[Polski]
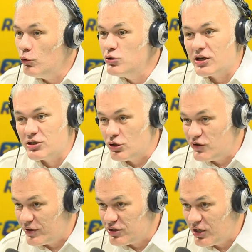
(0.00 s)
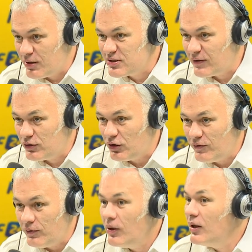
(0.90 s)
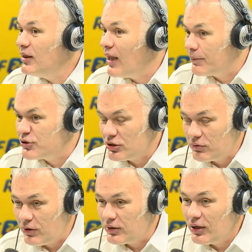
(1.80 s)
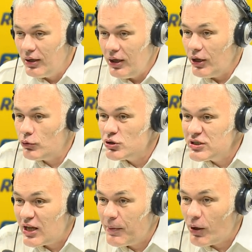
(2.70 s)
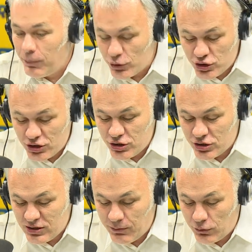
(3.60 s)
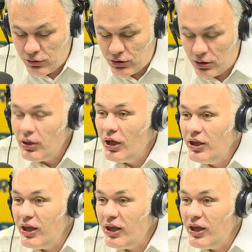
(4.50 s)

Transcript: ludziach z doświadczeniem zawodowym, na przykład, którzy zarabiają po 3000 brutto.